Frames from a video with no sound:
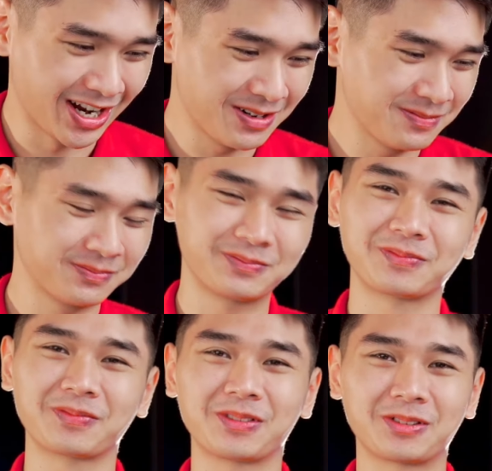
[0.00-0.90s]
và đó,
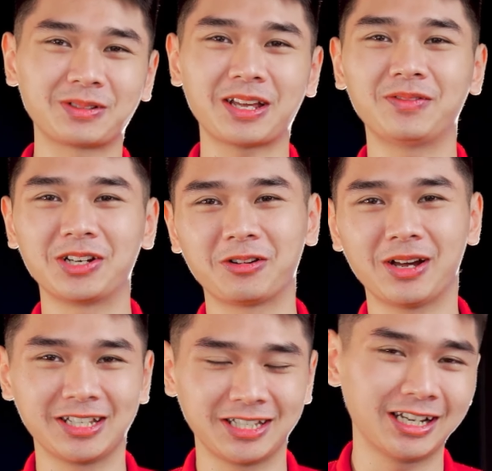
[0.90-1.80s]
chúng ta đã vừa đi
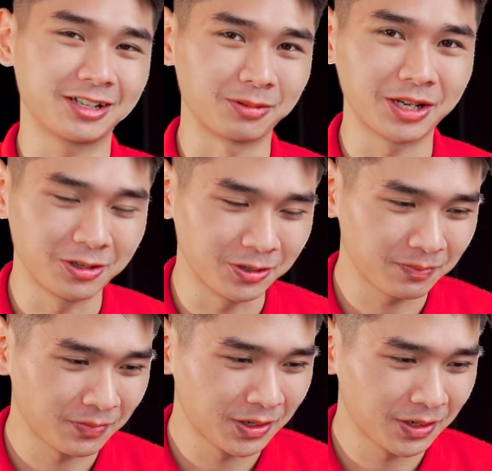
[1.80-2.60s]
qua đây chính là cổng kết nối.